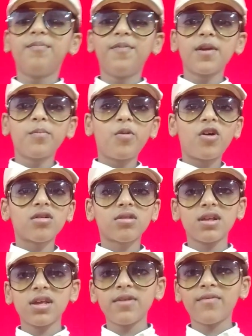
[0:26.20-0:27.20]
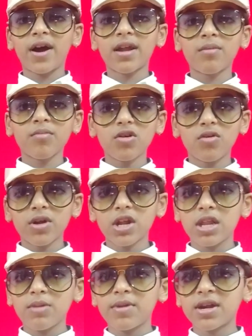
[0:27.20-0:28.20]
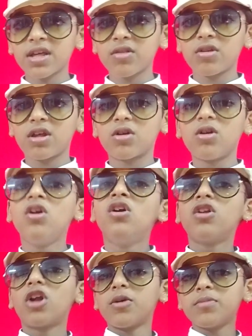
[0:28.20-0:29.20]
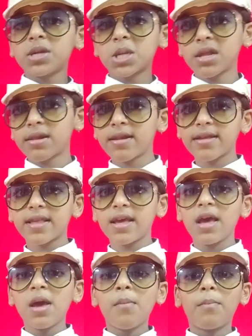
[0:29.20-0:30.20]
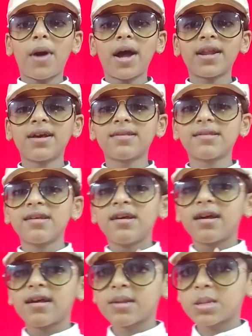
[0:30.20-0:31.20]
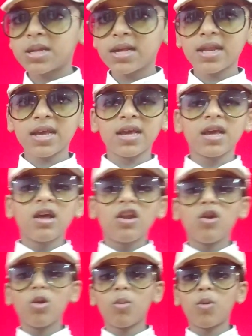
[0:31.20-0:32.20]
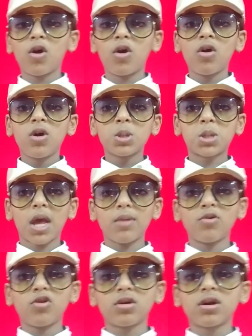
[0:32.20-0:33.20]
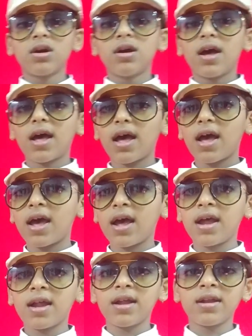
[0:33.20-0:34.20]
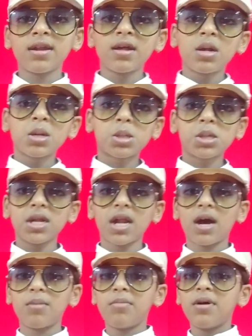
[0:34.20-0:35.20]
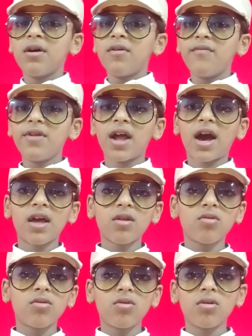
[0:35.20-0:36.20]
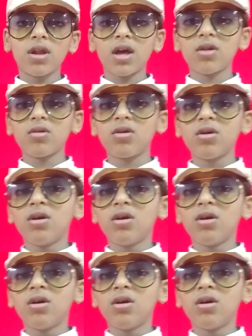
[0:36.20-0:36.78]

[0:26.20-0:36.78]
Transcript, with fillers: బిగ్ బాస్ ఈ వారం ఎవరు ఎలిమినేట్ అవుతున్నారో నామినేషన్స్లో అయితే మానస్ సిరి లోబో షణ్ముఖ్ అండ్ శ్రీరామ్ వీళ్ళు ఆరుగురు ఉన్నారు